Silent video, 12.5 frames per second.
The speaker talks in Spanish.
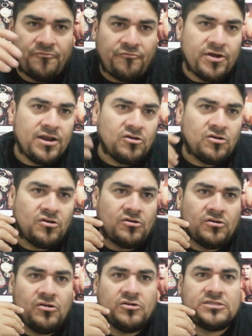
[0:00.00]
fue y
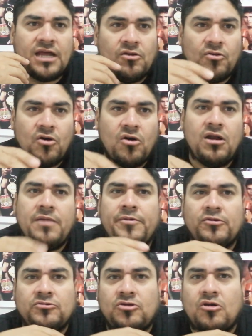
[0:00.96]
lo, saludó, le
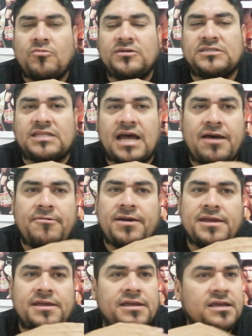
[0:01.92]
preguntó cómo
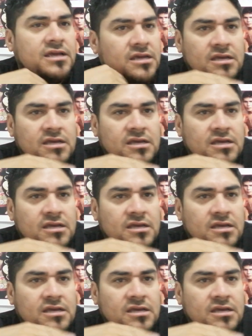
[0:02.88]
estaba y